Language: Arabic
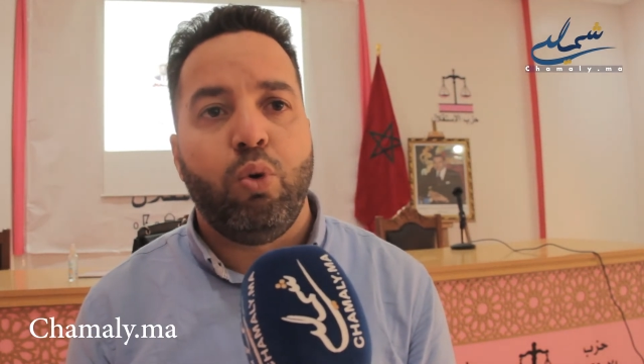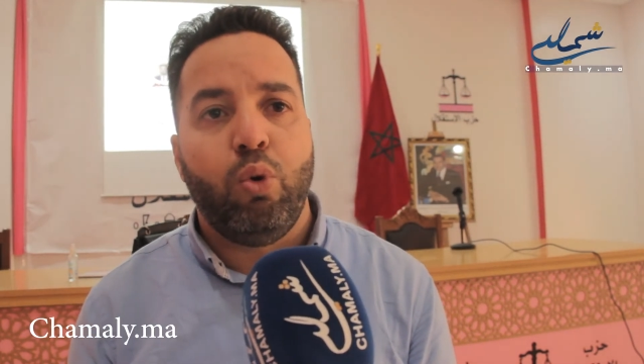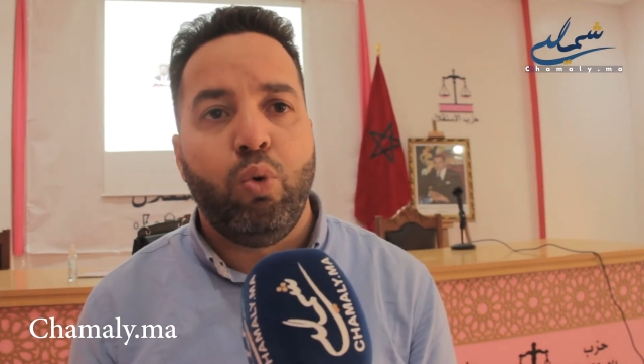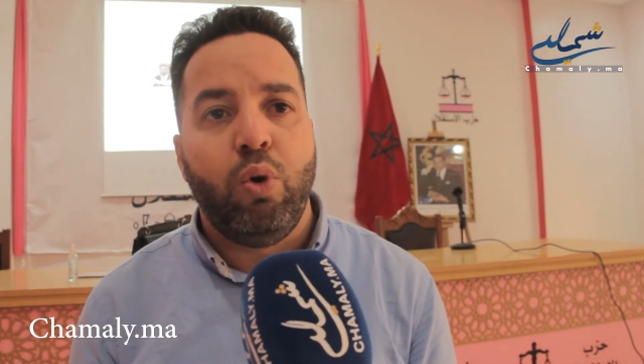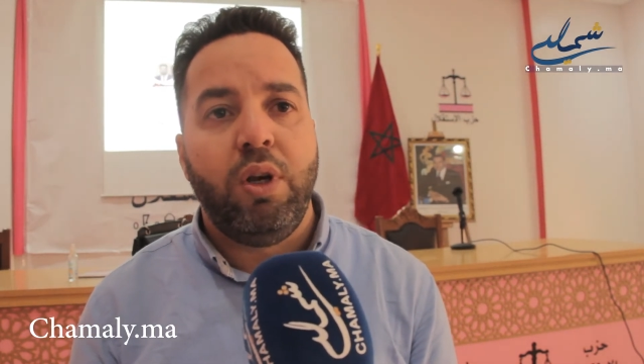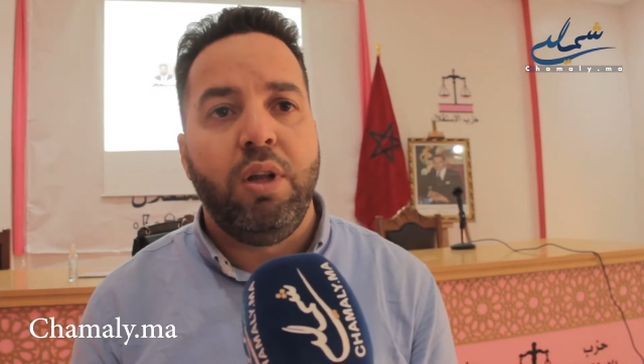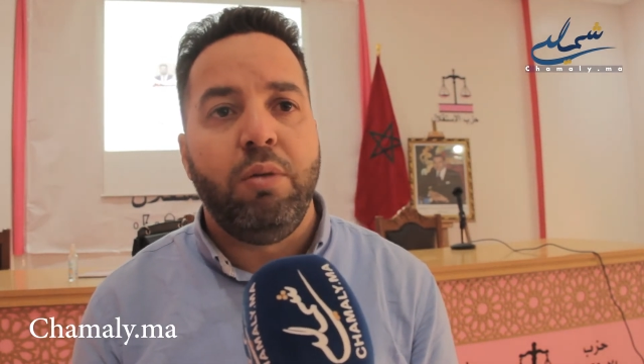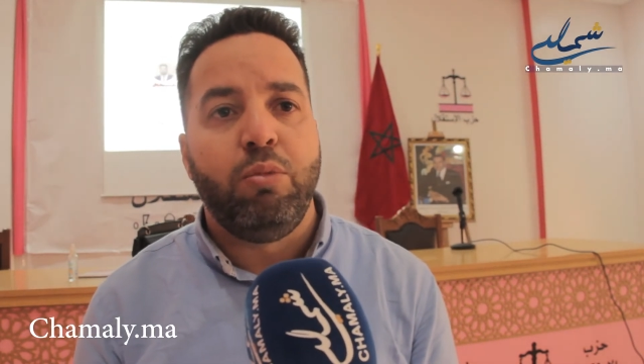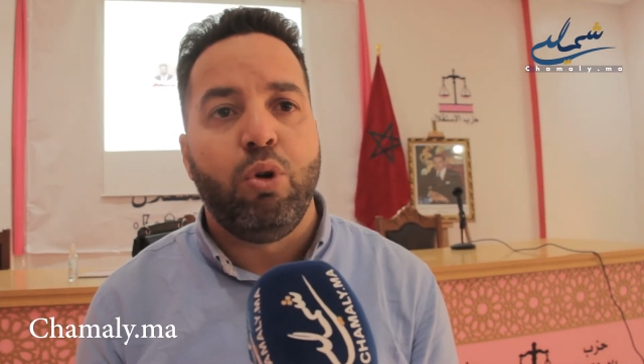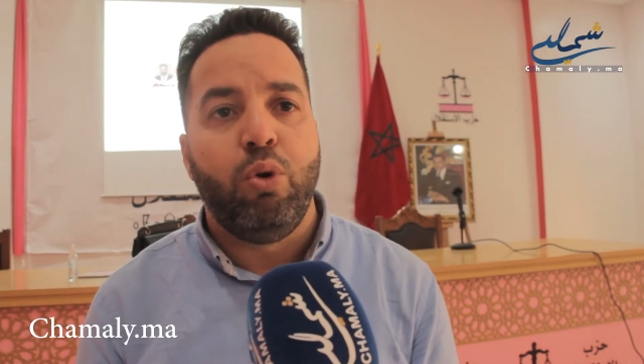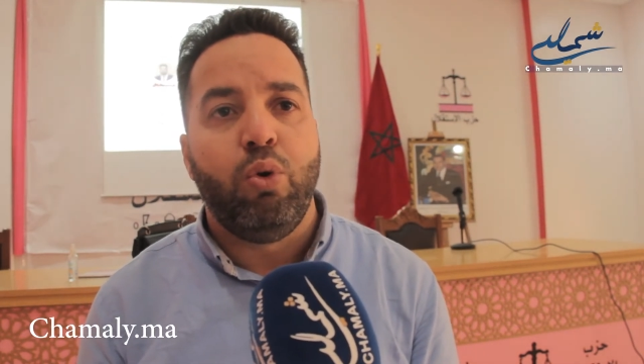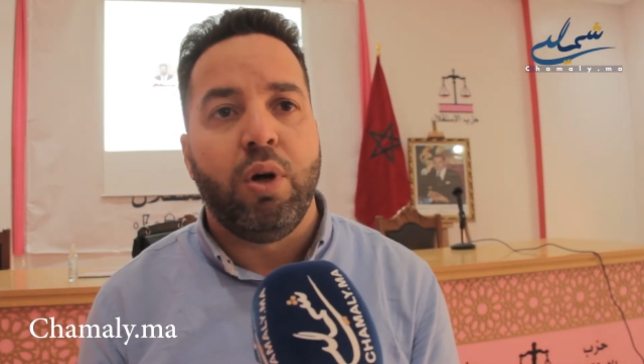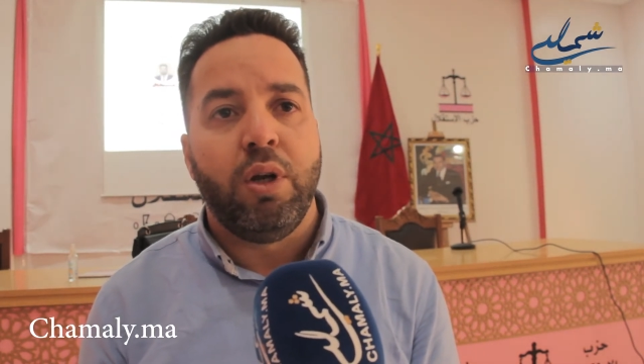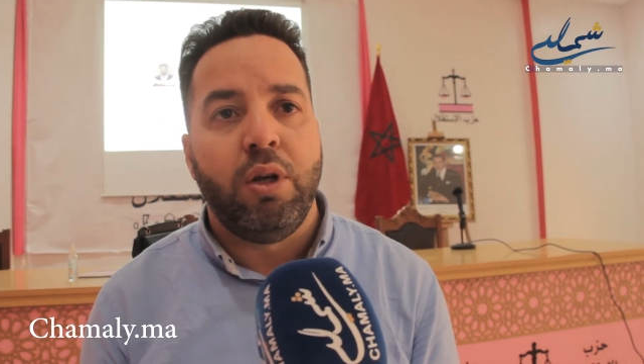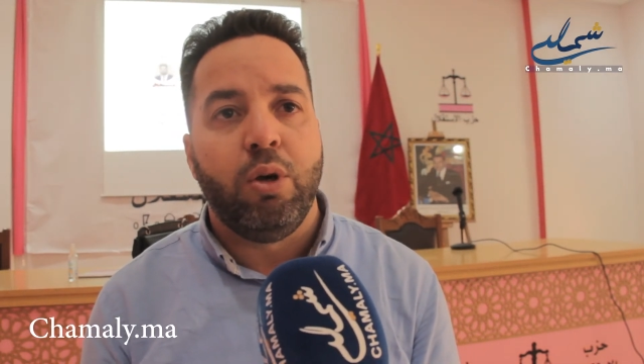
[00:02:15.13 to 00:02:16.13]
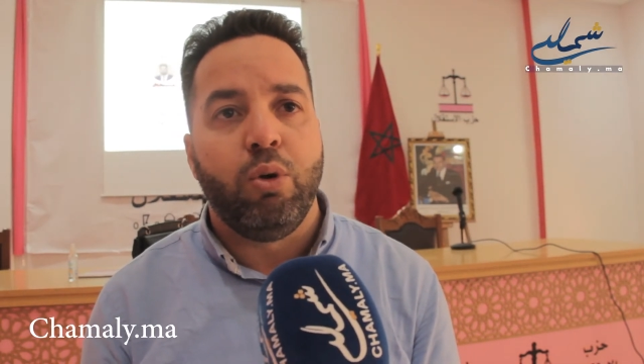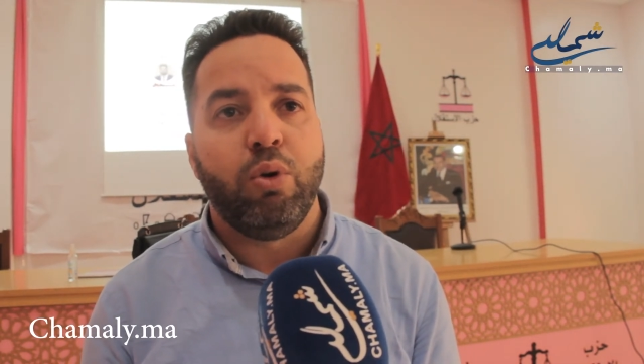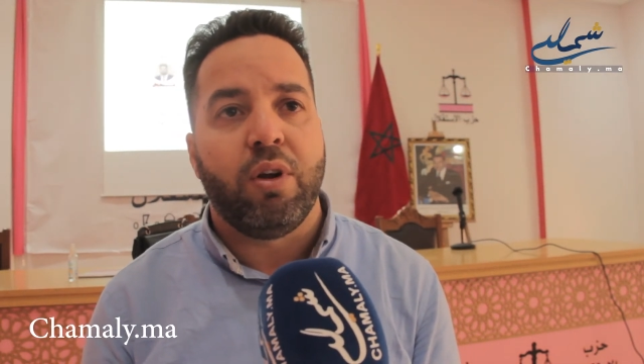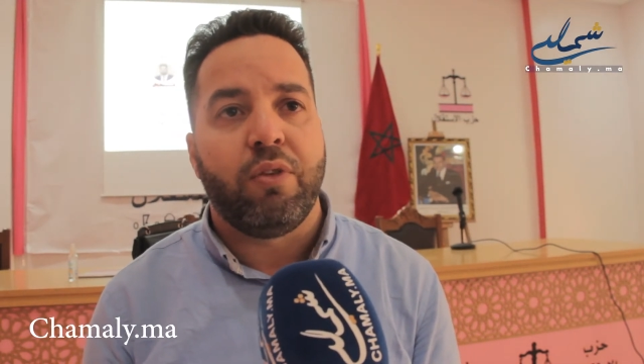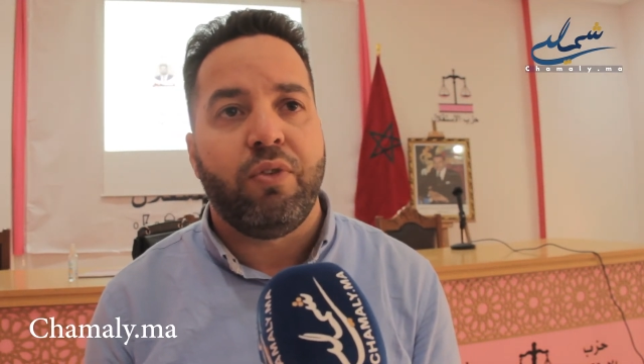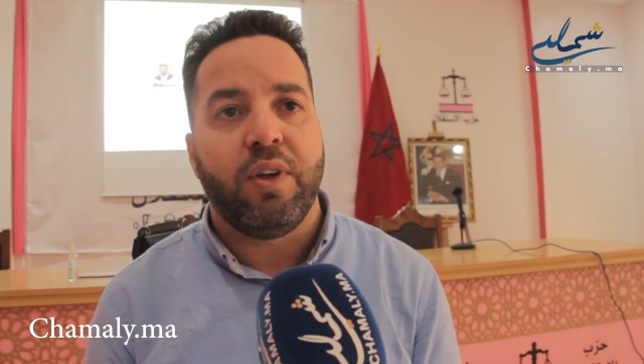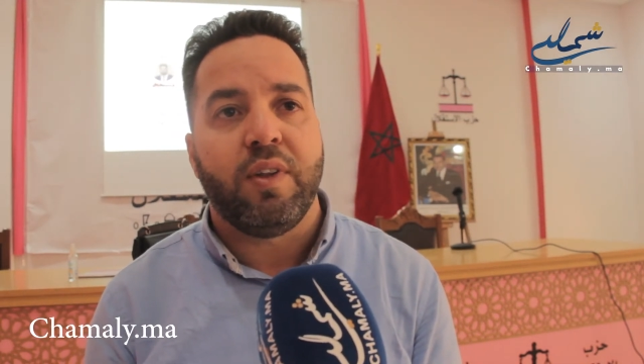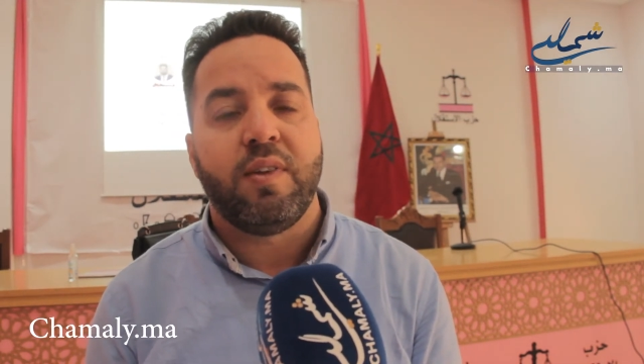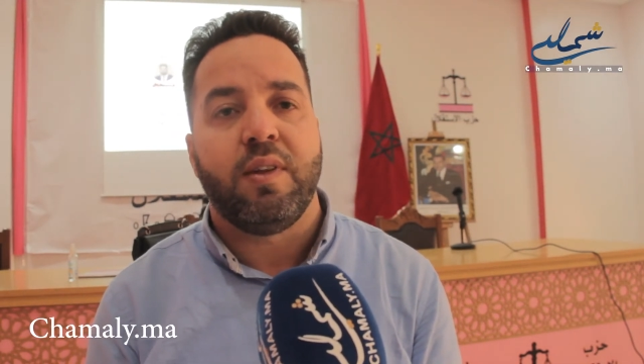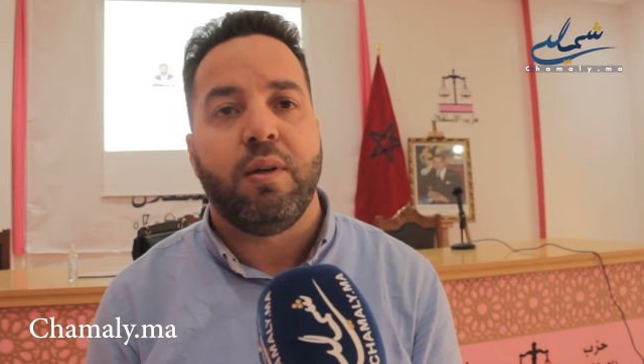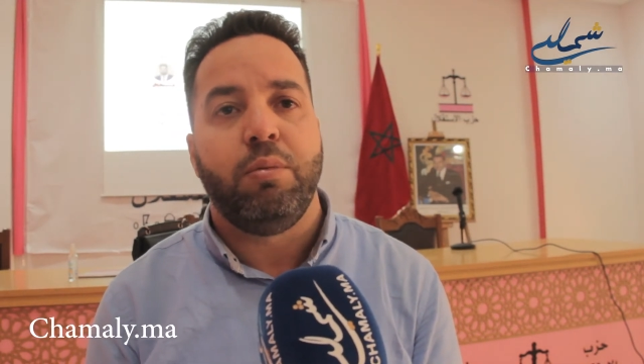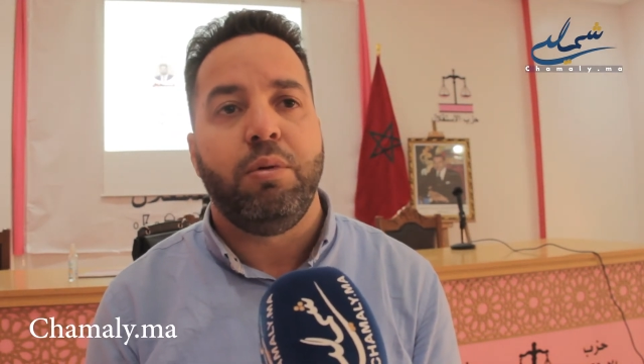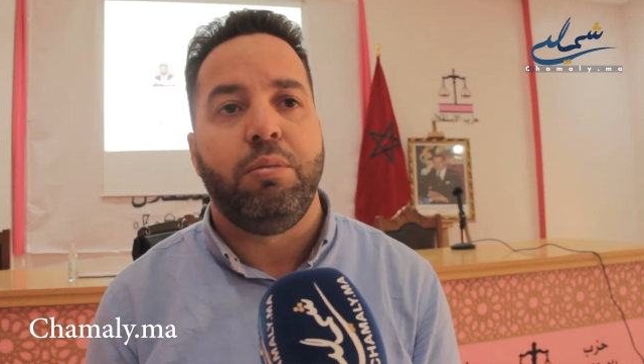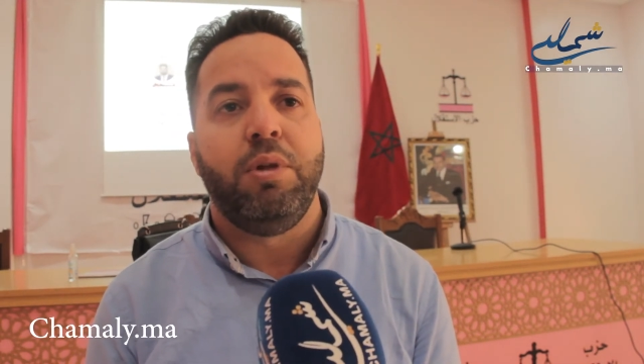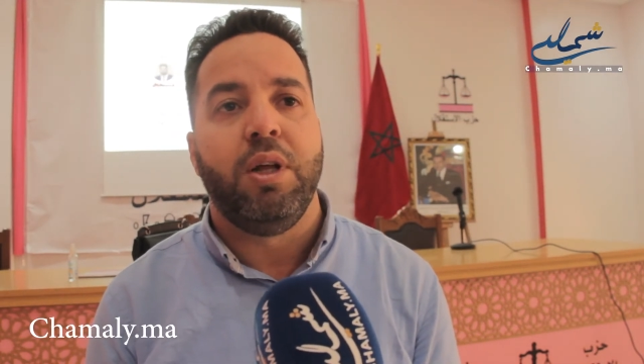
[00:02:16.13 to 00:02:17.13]
هو اللي يمكن له انه يرفع
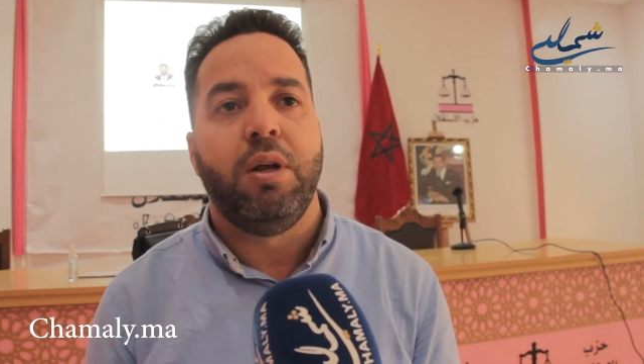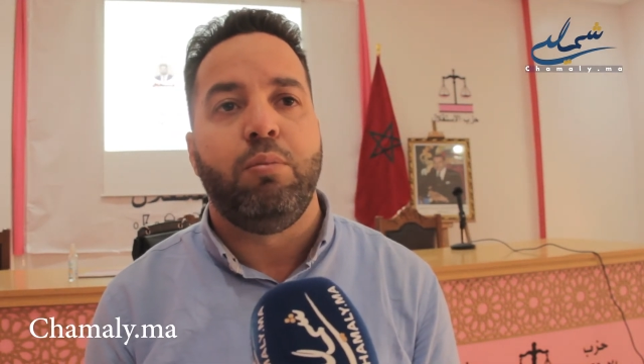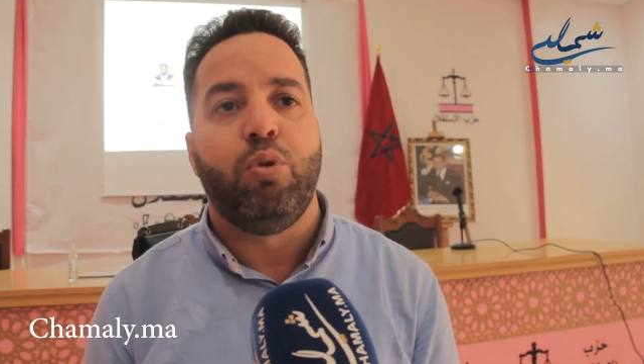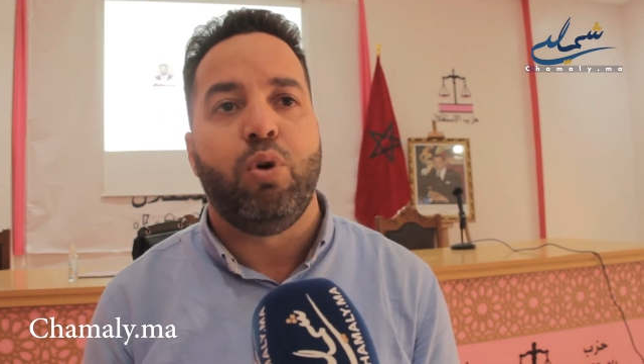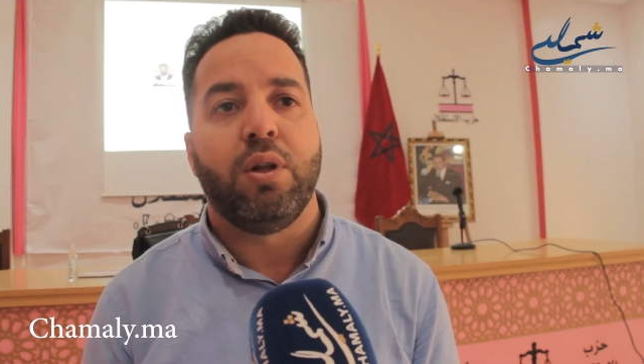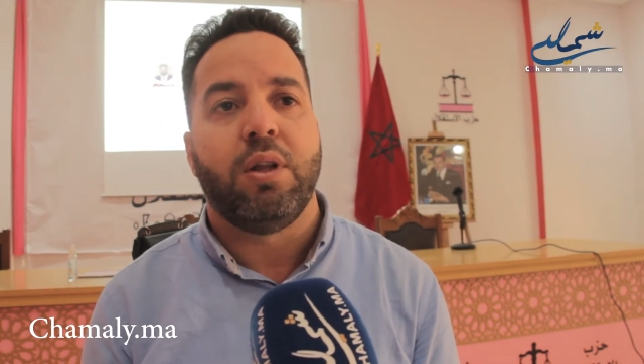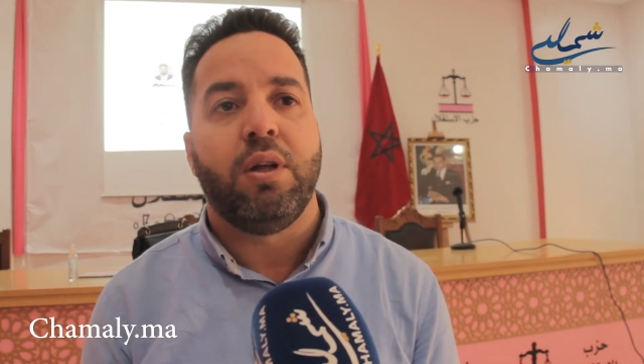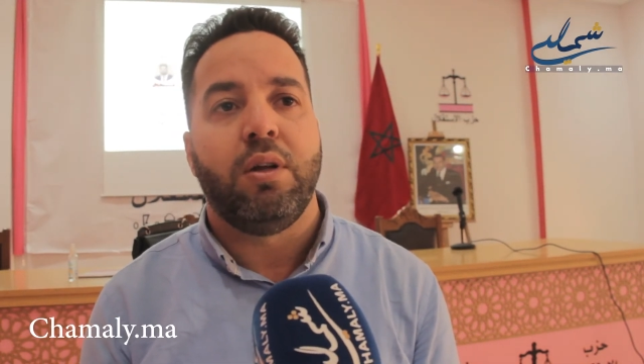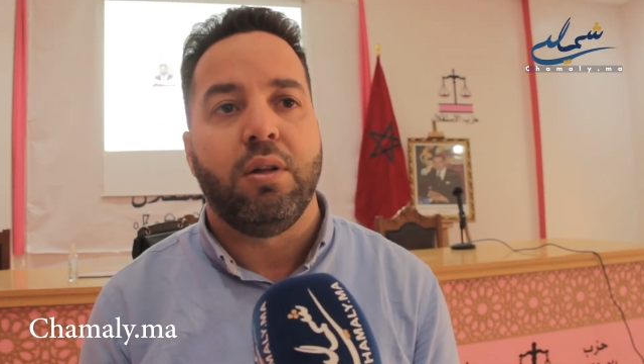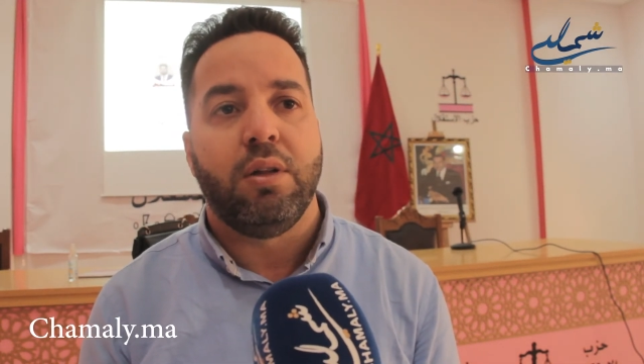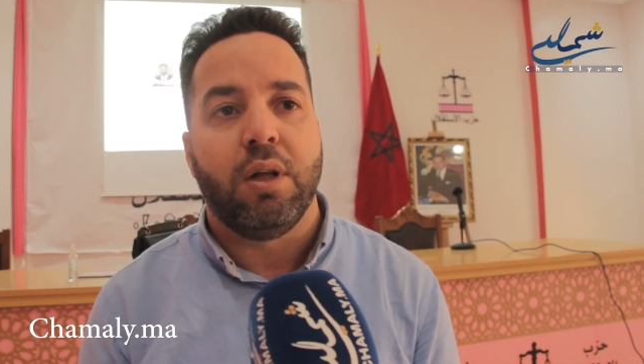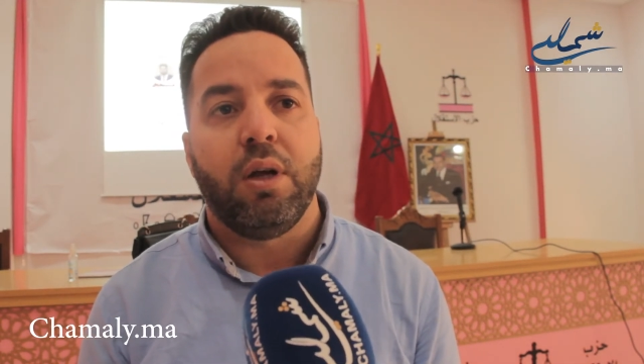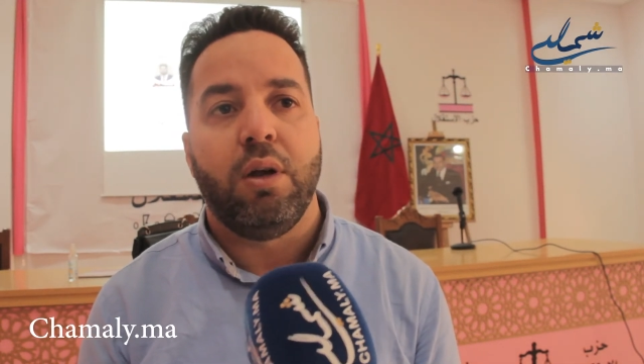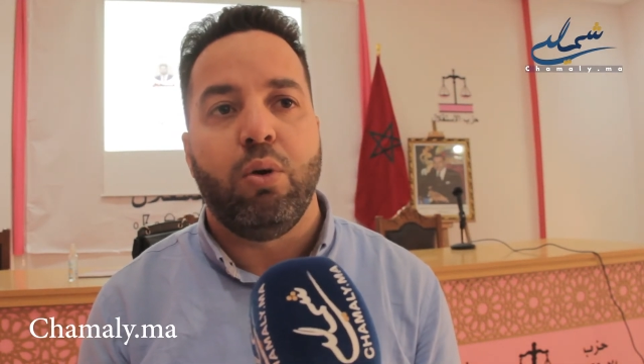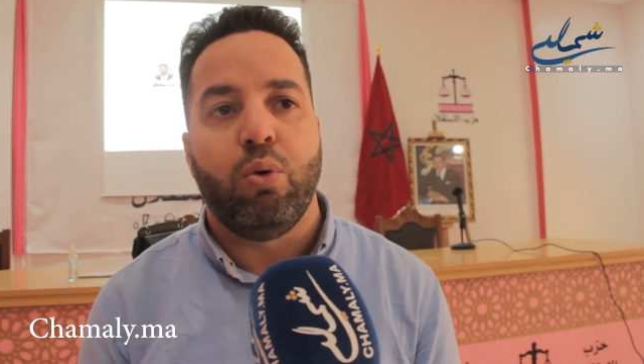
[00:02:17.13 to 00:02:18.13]
الصبيب ديال المواطنه داخل